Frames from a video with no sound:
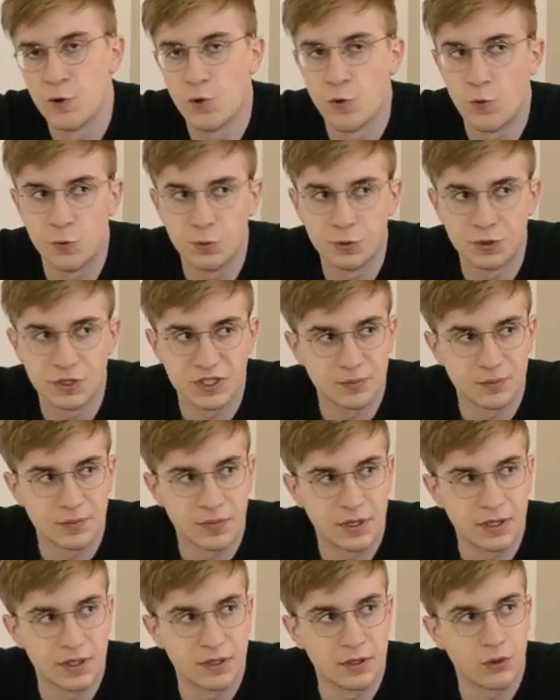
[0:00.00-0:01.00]
und dass
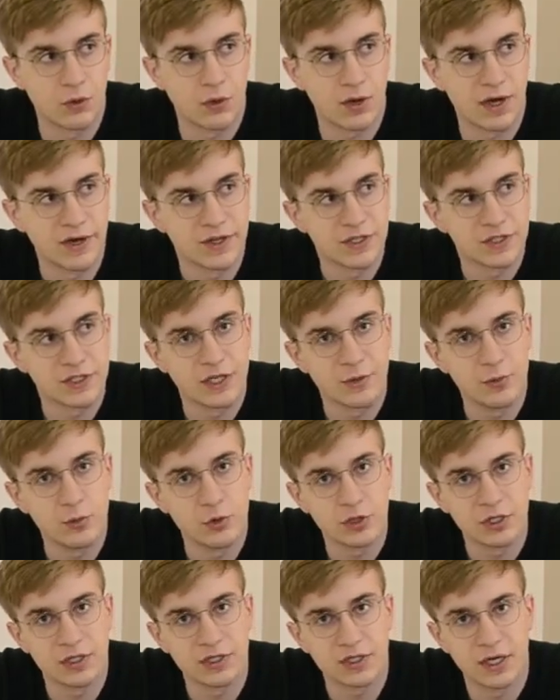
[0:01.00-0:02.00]
man noch
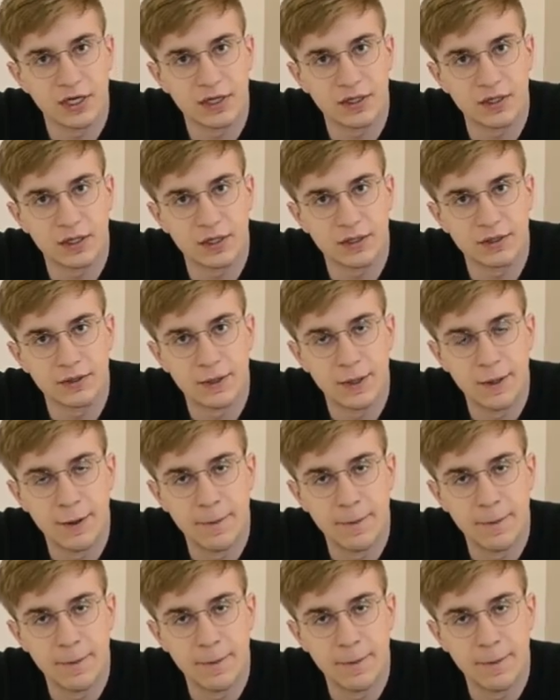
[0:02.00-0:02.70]
Einstellmöglichkeiten hat.